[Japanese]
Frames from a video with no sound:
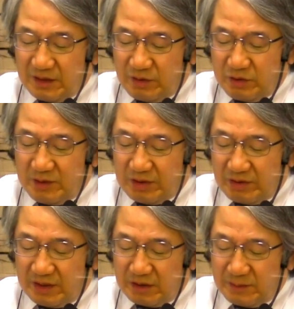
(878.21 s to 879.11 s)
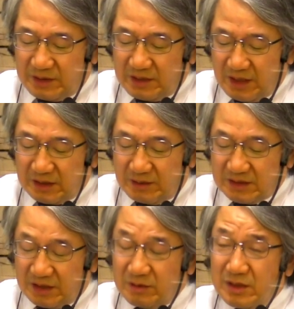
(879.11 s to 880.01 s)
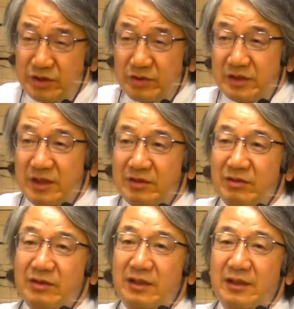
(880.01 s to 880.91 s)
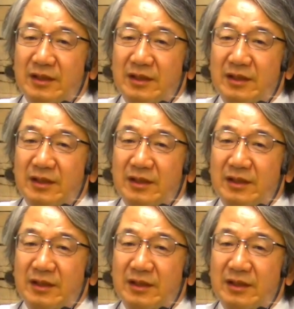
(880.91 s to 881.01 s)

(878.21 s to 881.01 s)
今日鶏が鳴くまでにあなたは三度私をしないと言って